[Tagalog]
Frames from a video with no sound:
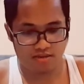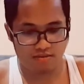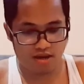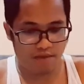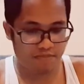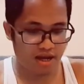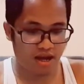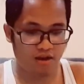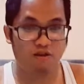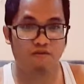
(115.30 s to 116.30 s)
nga
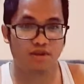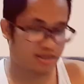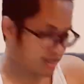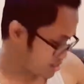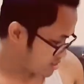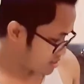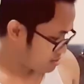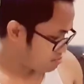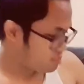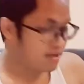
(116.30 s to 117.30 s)
pala, along with this,
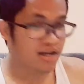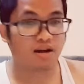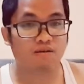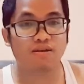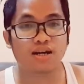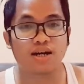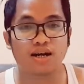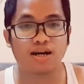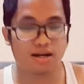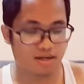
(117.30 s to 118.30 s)
bumili ako
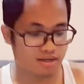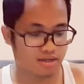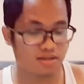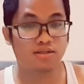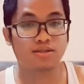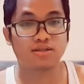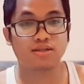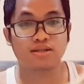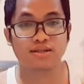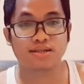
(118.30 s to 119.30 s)
ng
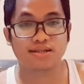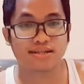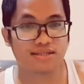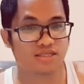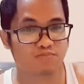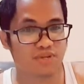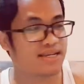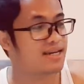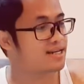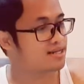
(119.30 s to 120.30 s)

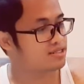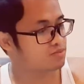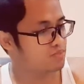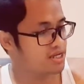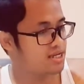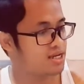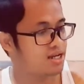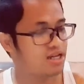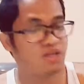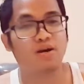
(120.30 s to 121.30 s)
Spigen.
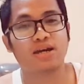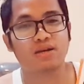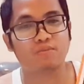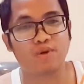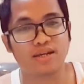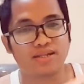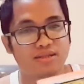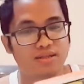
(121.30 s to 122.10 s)
Spigen Neo Hybrid